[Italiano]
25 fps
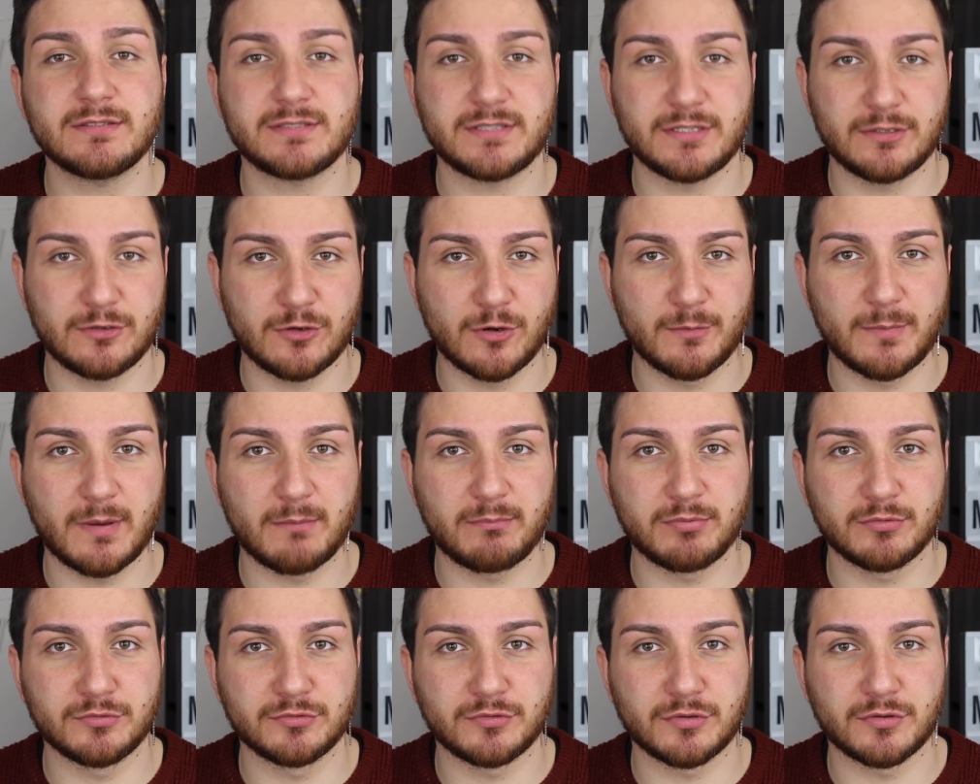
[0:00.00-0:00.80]
siccome
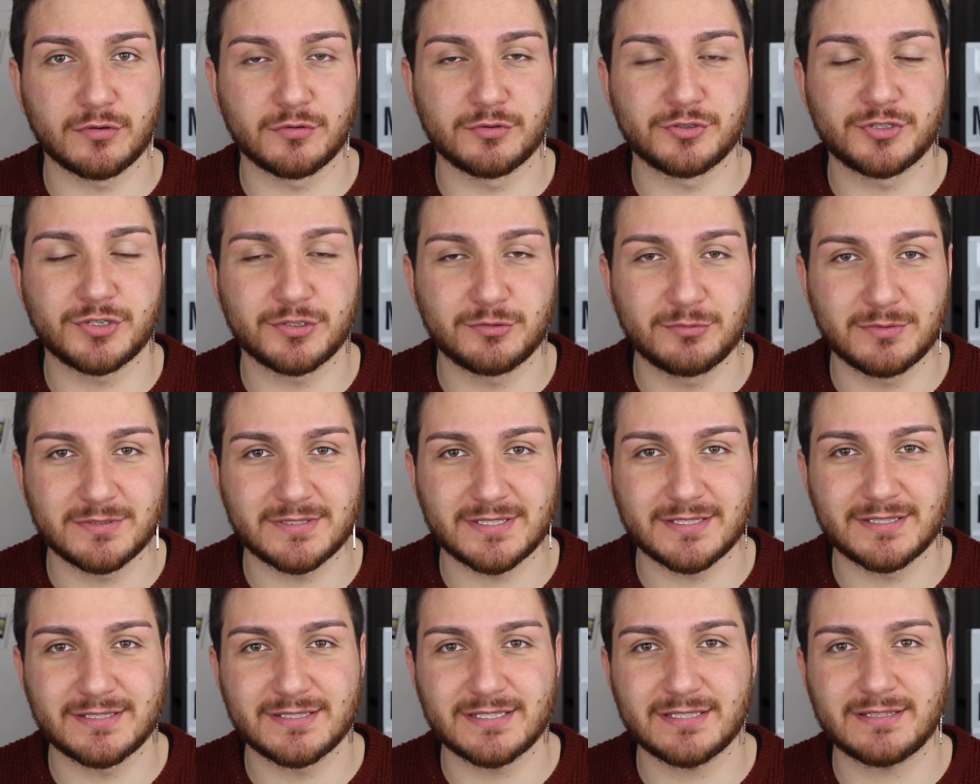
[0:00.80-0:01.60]
appunto non c'è due
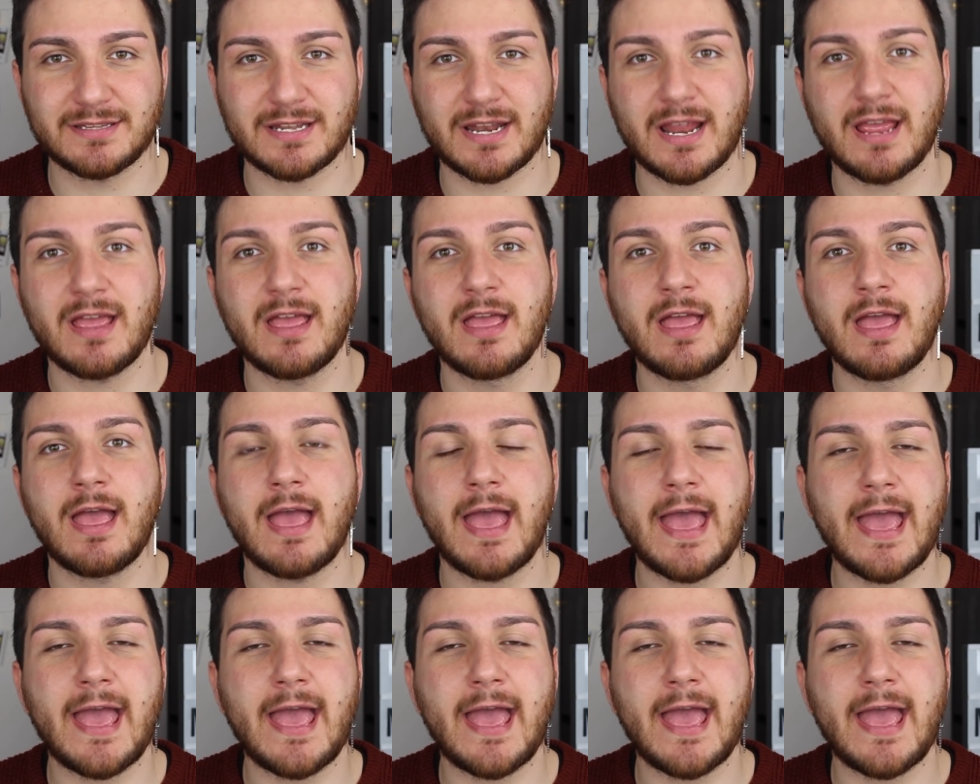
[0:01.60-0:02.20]
senza tre,